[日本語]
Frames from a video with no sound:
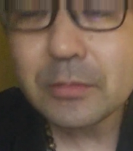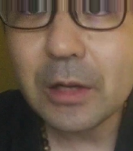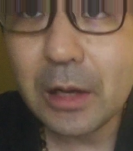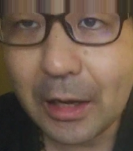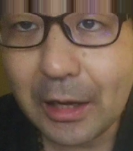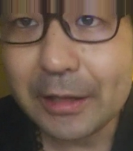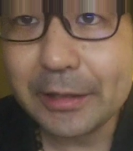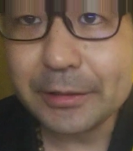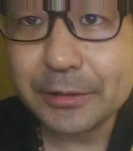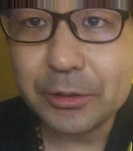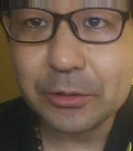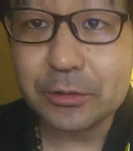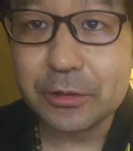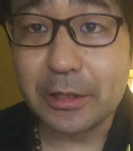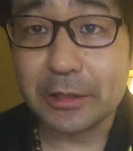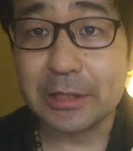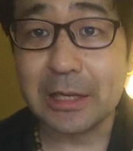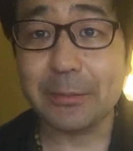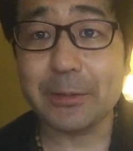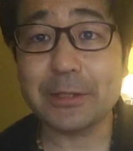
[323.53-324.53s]
はい、ちょっと
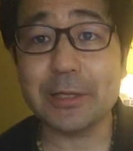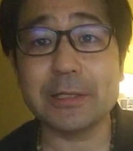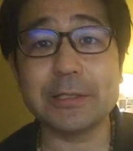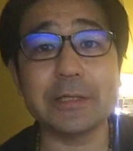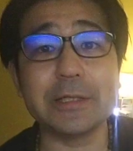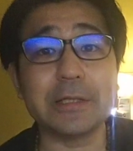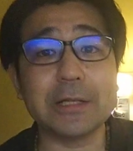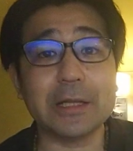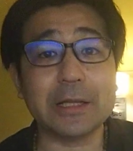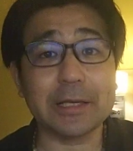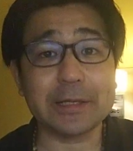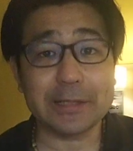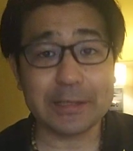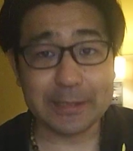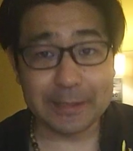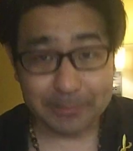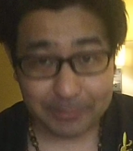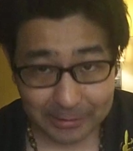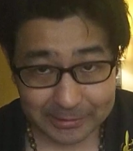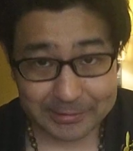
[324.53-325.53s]
じゃあ食べさせていただき
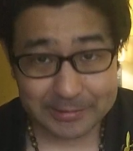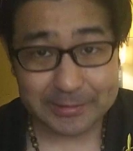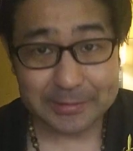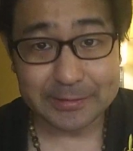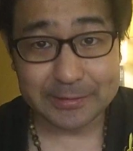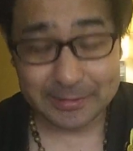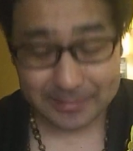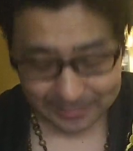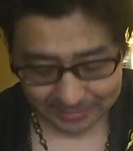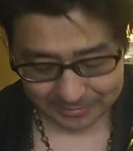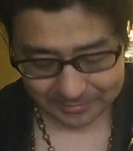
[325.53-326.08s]
ます。